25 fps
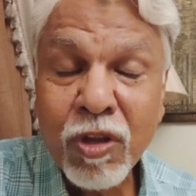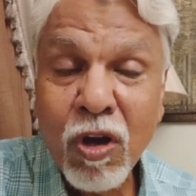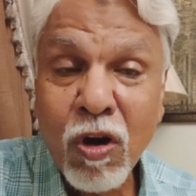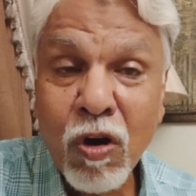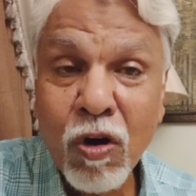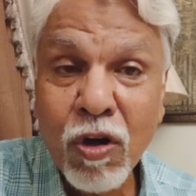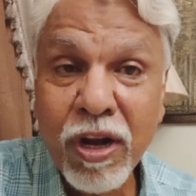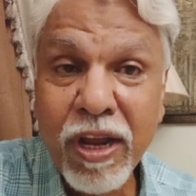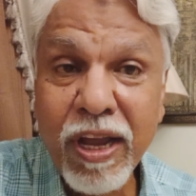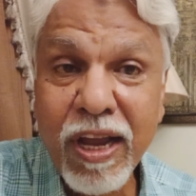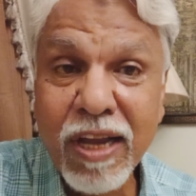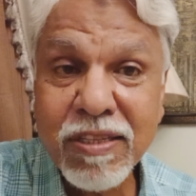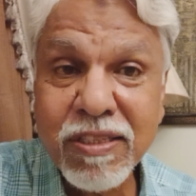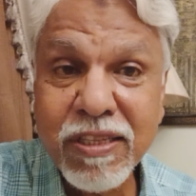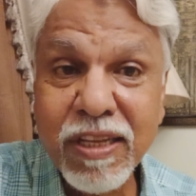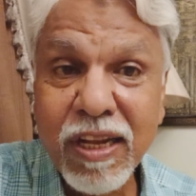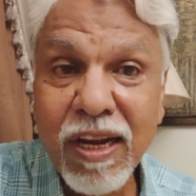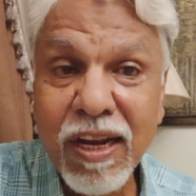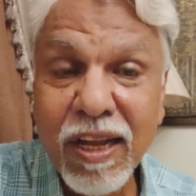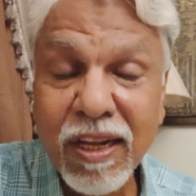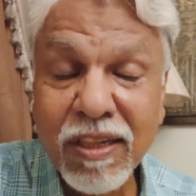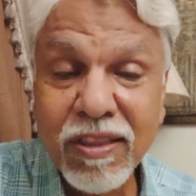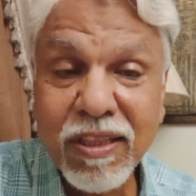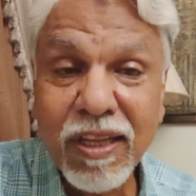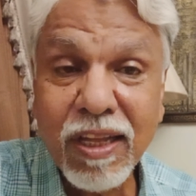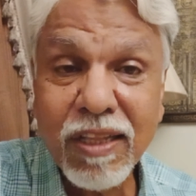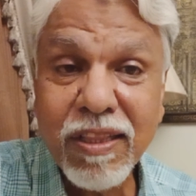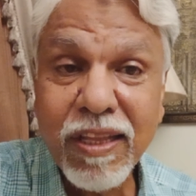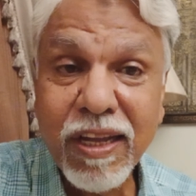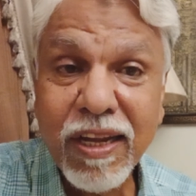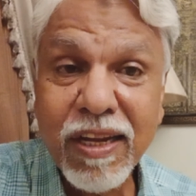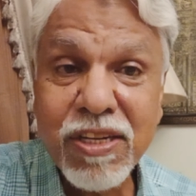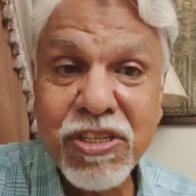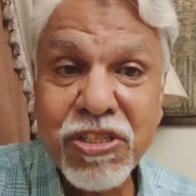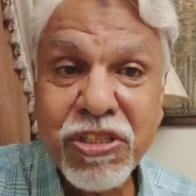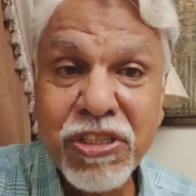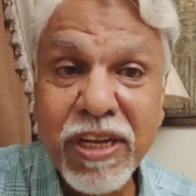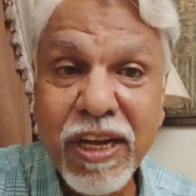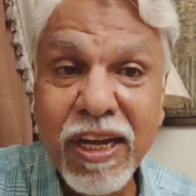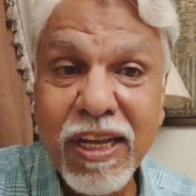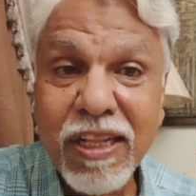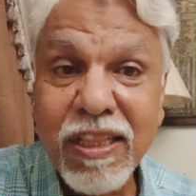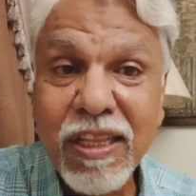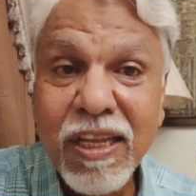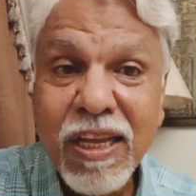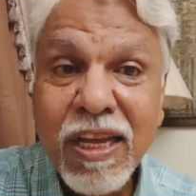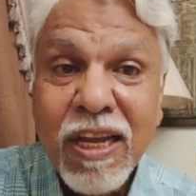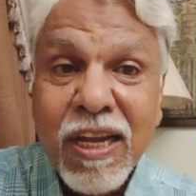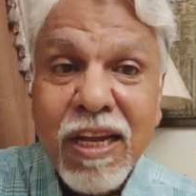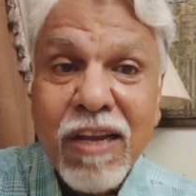और ऐसा लगता था कि
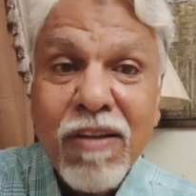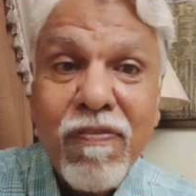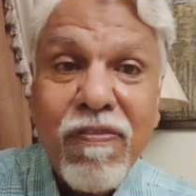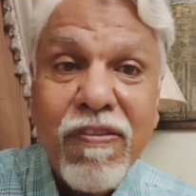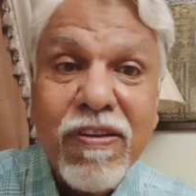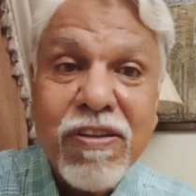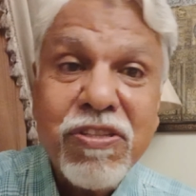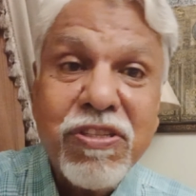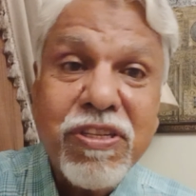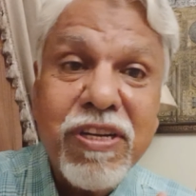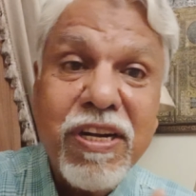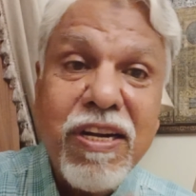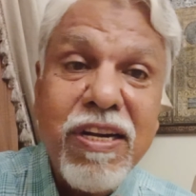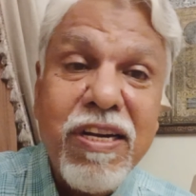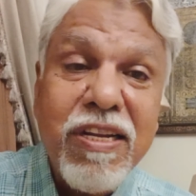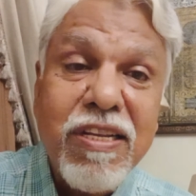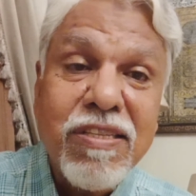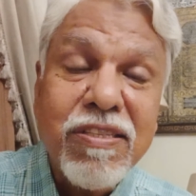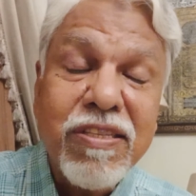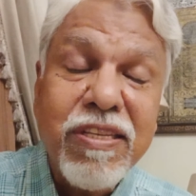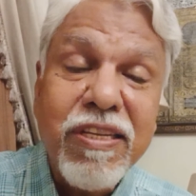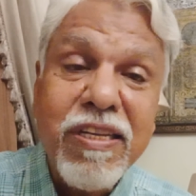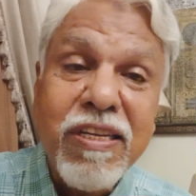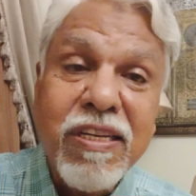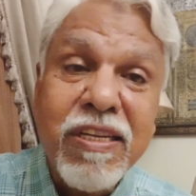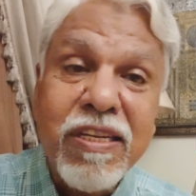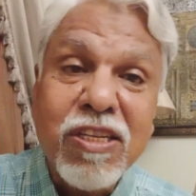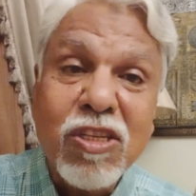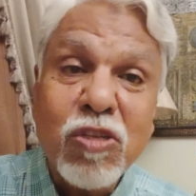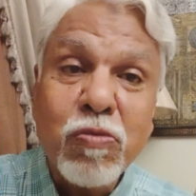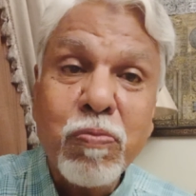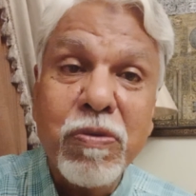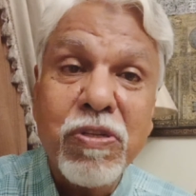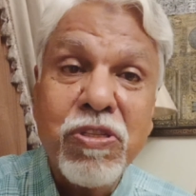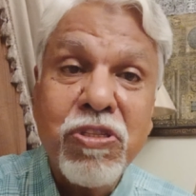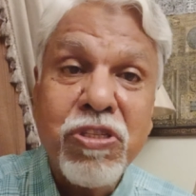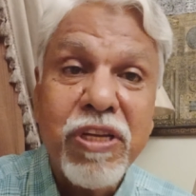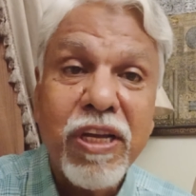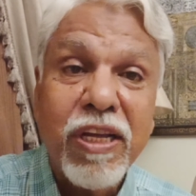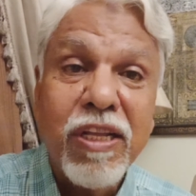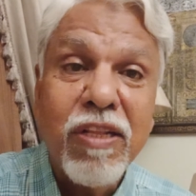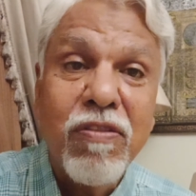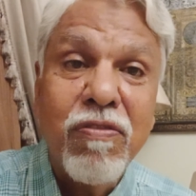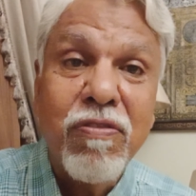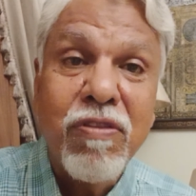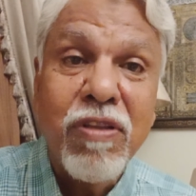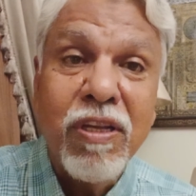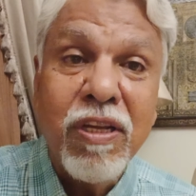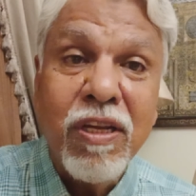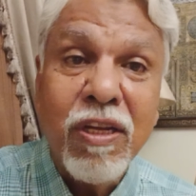शायद वेस्ट इंडीज़ की किस्मत
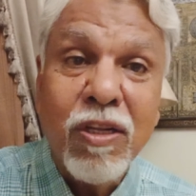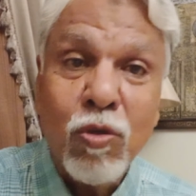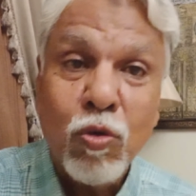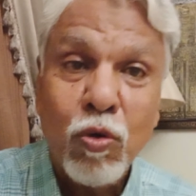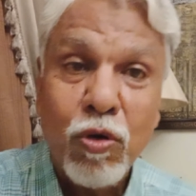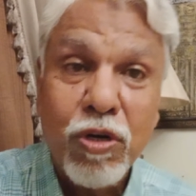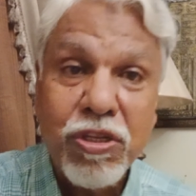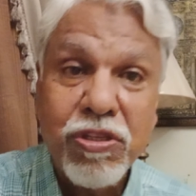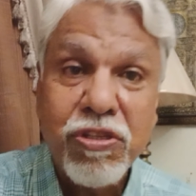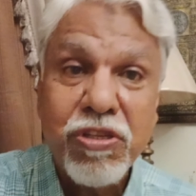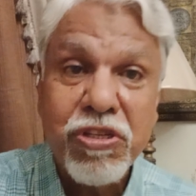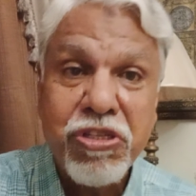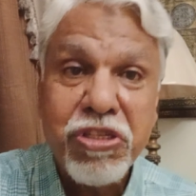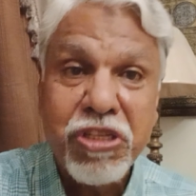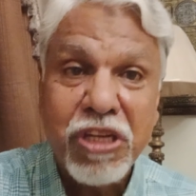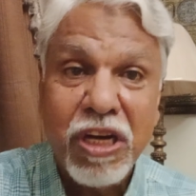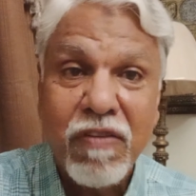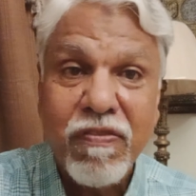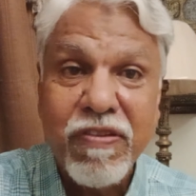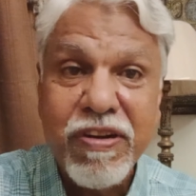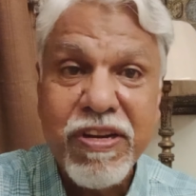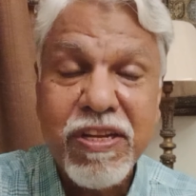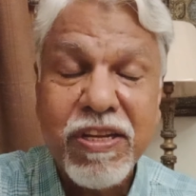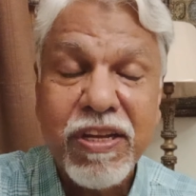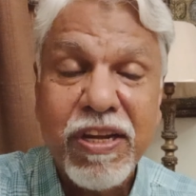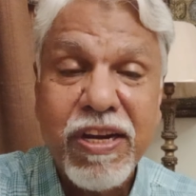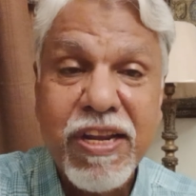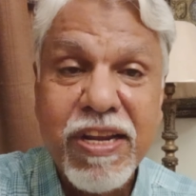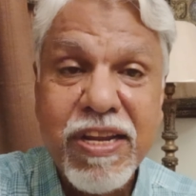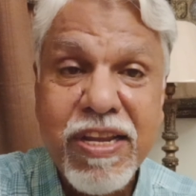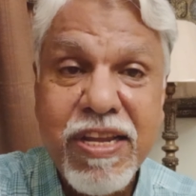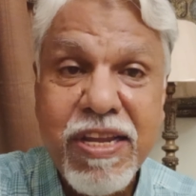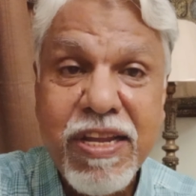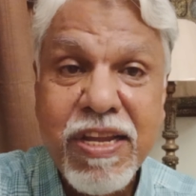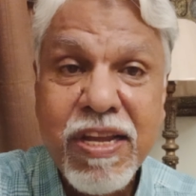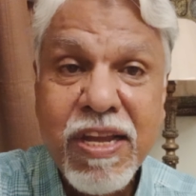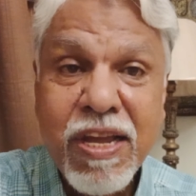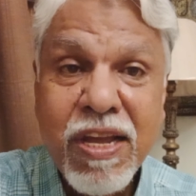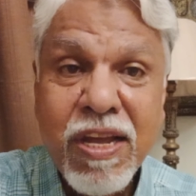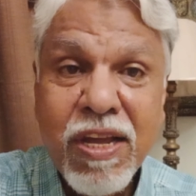शायद थोड़ी सी यावरी करेगी